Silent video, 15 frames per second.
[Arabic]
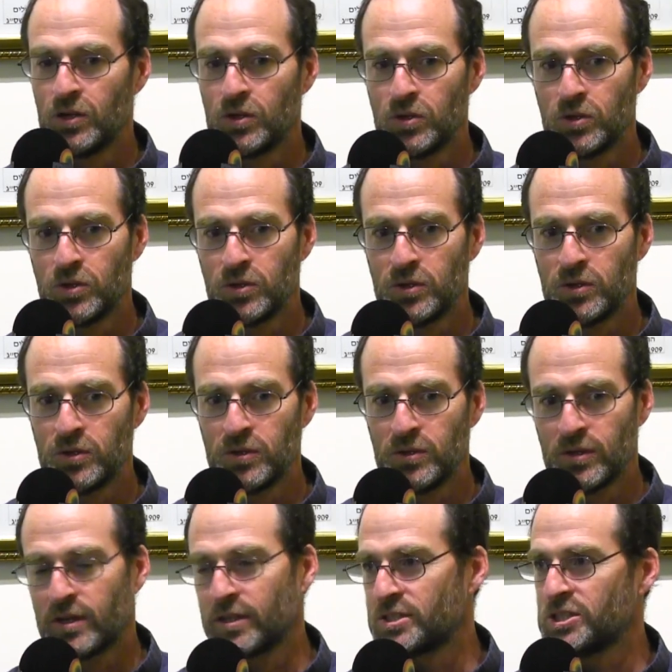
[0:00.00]

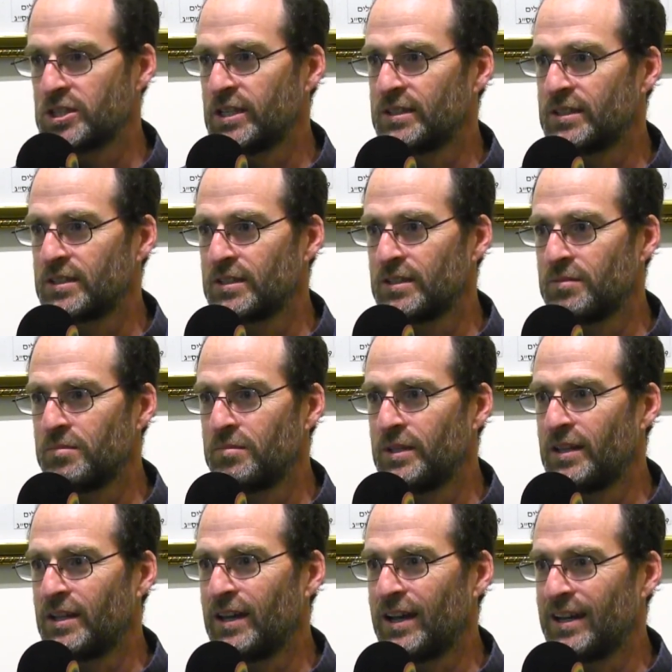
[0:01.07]
وخرجت
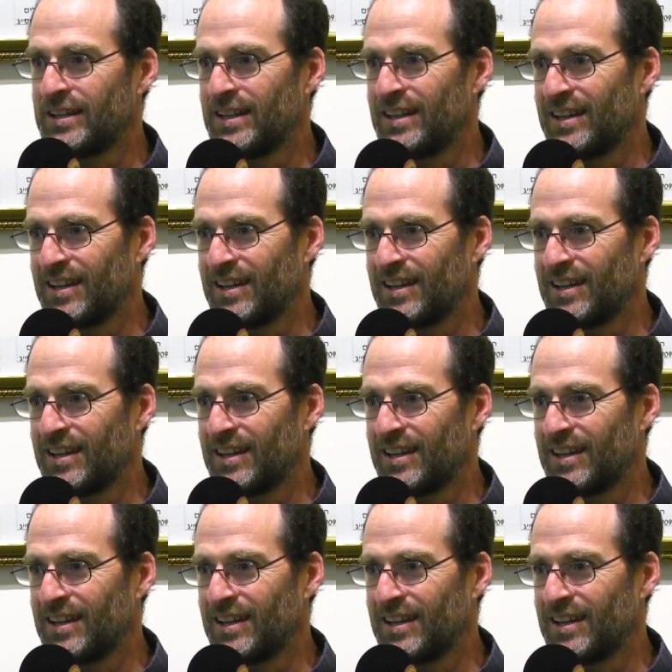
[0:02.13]
من هذا